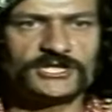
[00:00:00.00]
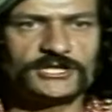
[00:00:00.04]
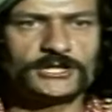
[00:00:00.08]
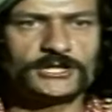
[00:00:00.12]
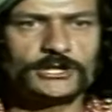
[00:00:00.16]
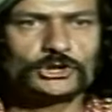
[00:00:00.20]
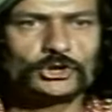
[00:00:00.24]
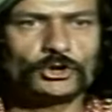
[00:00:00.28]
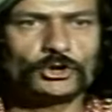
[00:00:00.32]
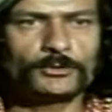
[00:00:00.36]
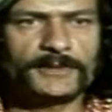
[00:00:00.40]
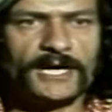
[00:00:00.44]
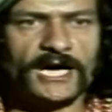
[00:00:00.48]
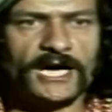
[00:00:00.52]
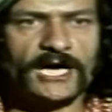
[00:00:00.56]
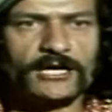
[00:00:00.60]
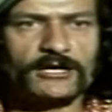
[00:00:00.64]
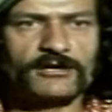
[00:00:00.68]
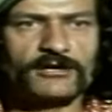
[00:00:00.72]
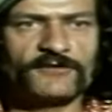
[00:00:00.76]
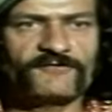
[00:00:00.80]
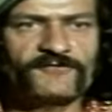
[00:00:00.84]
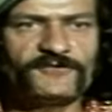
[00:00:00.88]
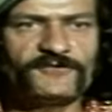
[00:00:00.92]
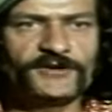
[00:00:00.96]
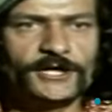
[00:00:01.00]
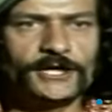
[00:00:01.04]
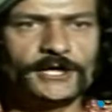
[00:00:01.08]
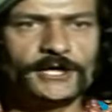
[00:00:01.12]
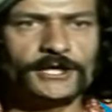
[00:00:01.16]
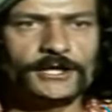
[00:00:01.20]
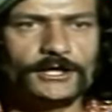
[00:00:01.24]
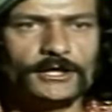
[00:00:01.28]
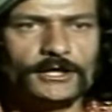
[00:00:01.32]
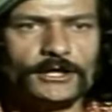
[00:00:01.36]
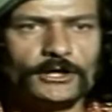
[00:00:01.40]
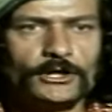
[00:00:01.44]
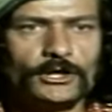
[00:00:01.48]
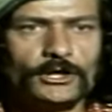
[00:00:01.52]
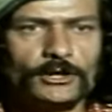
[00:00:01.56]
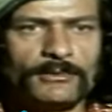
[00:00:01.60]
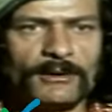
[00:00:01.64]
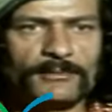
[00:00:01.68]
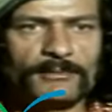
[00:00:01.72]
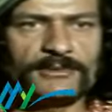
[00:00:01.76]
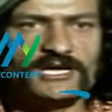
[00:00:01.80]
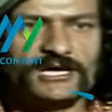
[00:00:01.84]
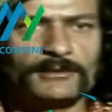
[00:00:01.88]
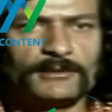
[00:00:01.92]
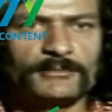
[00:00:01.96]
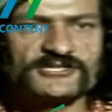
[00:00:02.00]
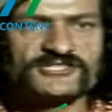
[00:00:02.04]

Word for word: سيدي شو بيعرفني انه ما